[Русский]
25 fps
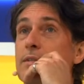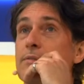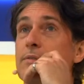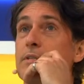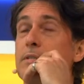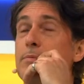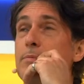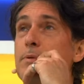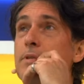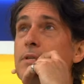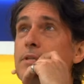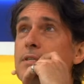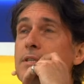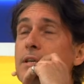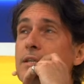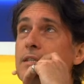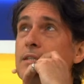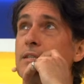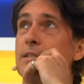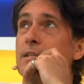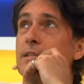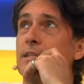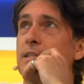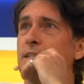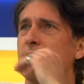
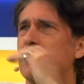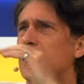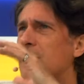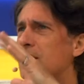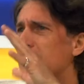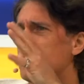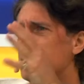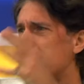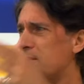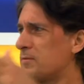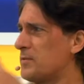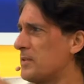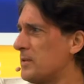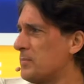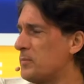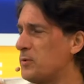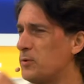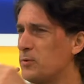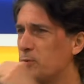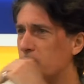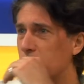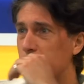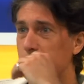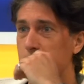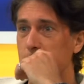80-е года, я совсем
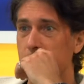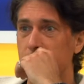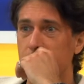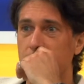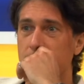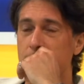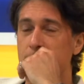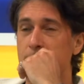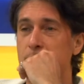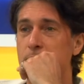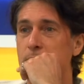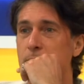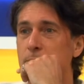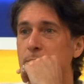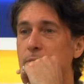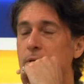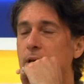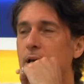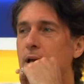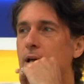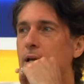юный был там еще,